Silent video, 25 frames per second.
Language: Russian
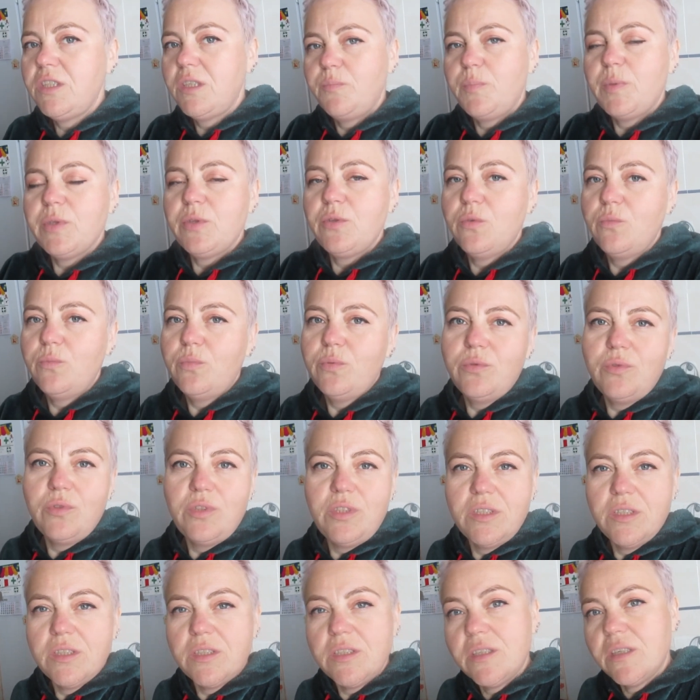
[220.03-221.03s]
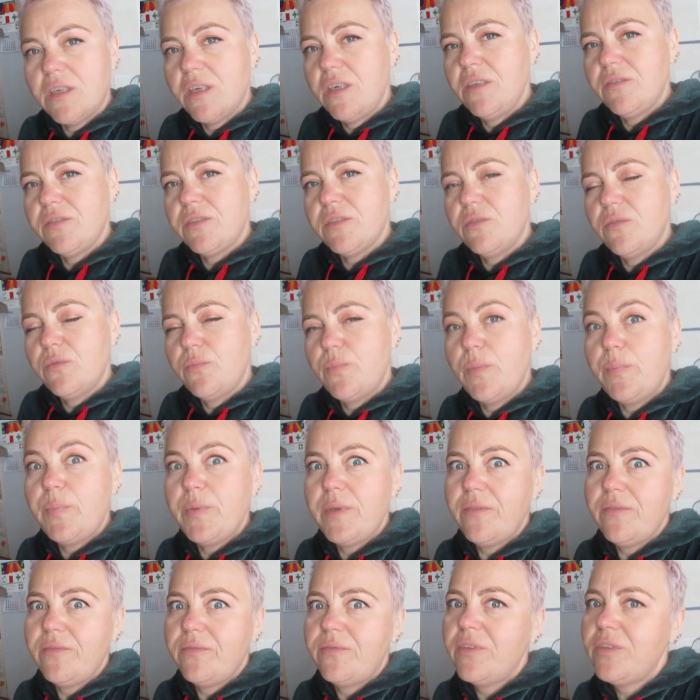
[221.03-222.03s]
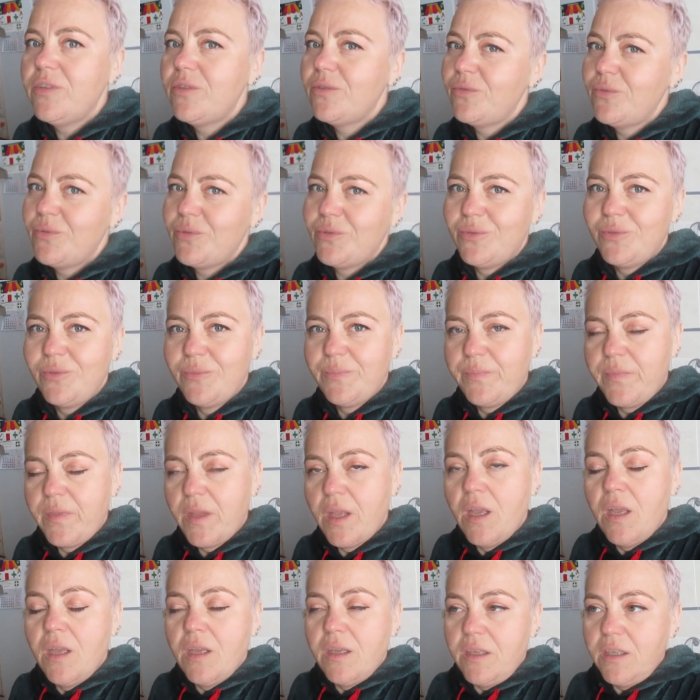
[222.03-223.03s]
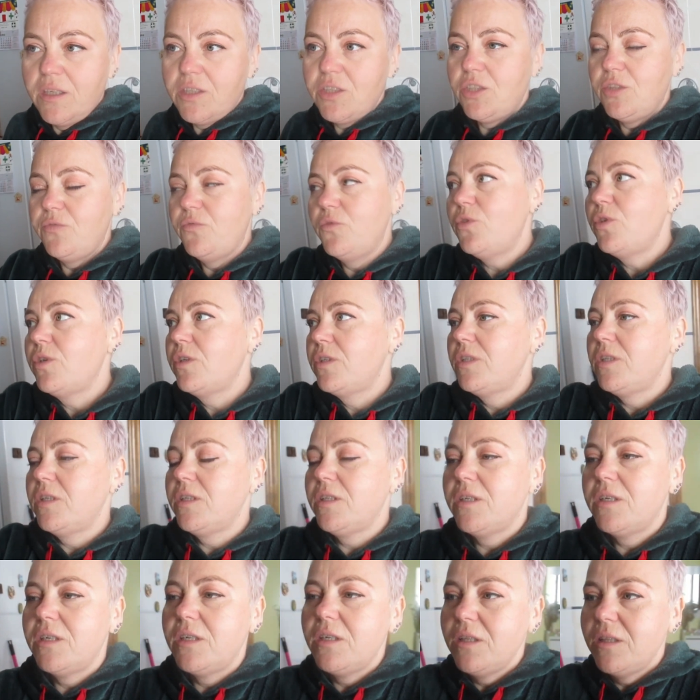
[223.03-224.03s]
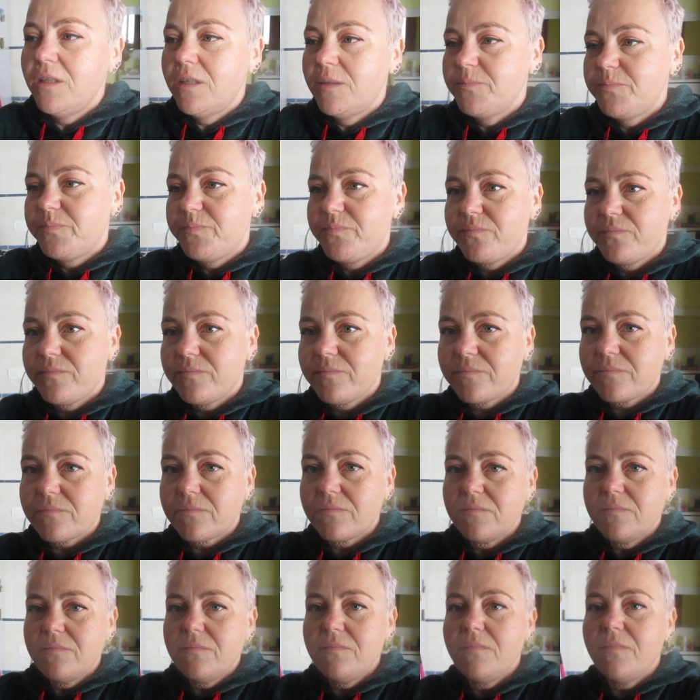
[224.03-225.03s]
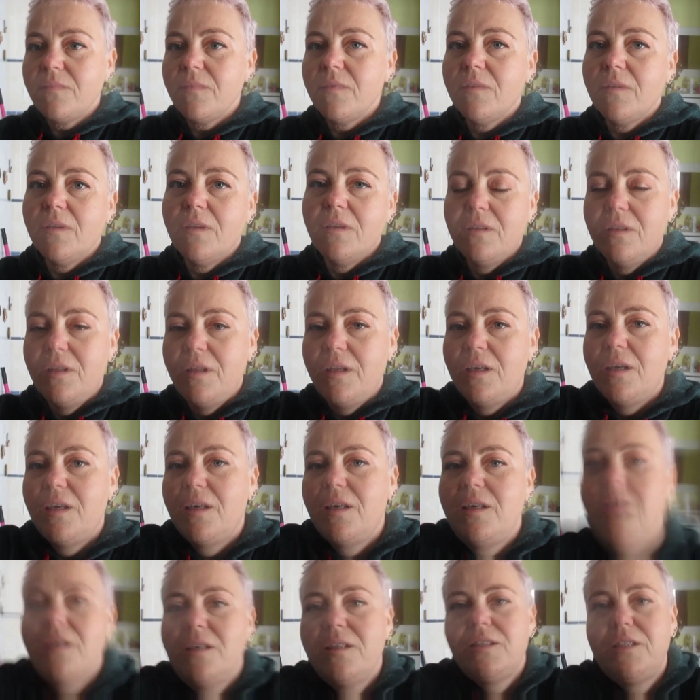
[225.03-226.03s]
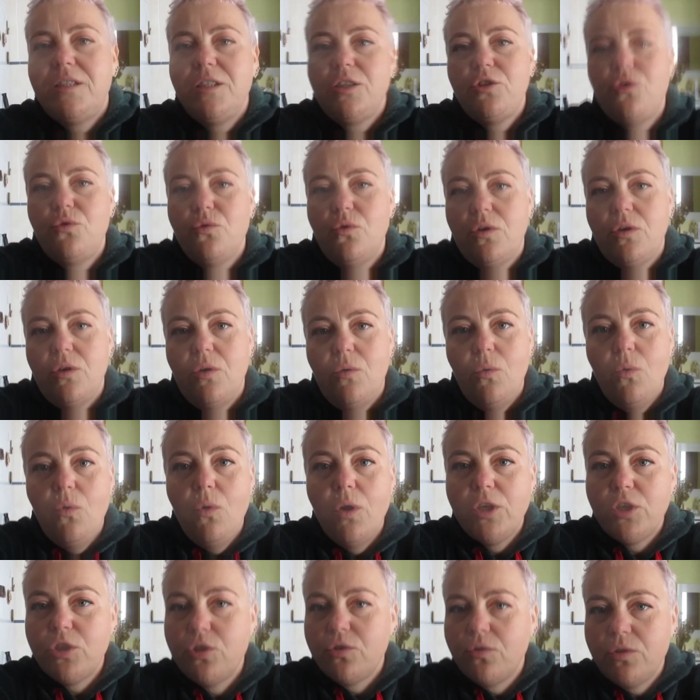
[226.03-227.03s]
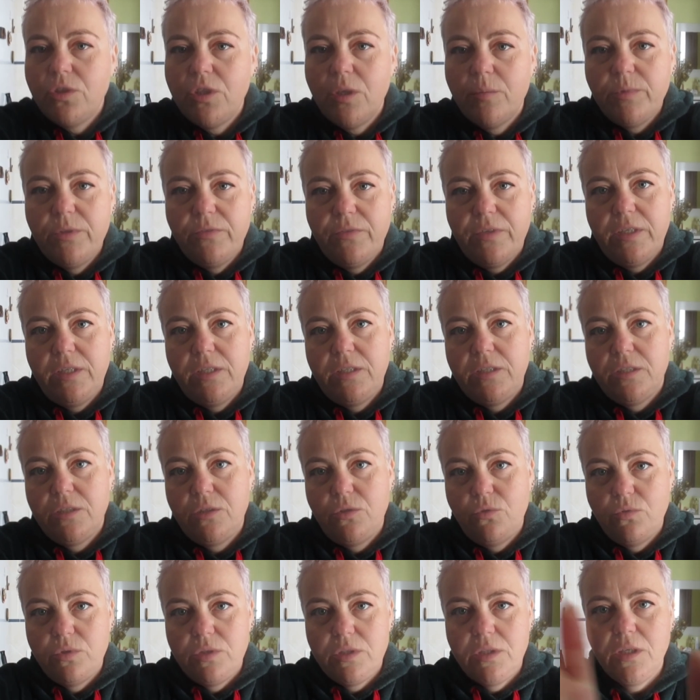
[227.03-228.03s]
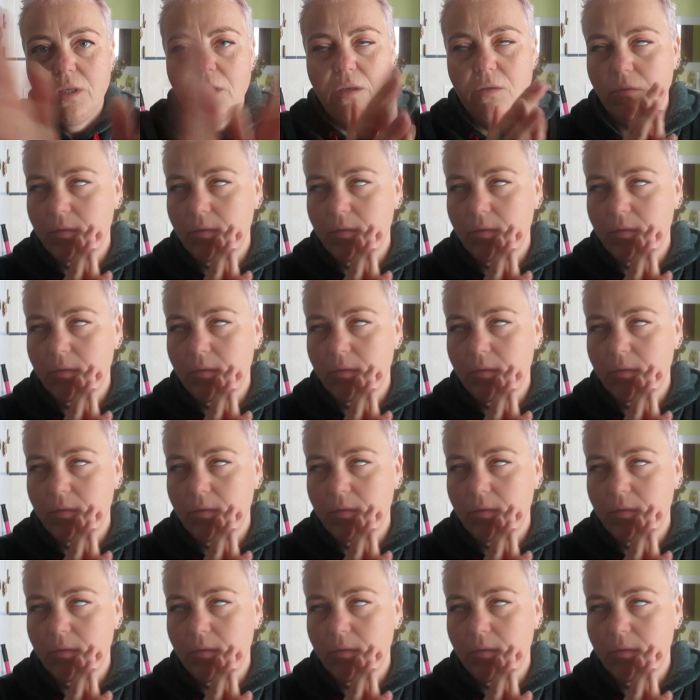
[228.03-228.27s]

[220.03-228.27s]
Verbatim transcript: И потом буду делать королевскую ПП ватрушку. Я же творог-то открыла для ТикТока. Ой, что там творится, друзья?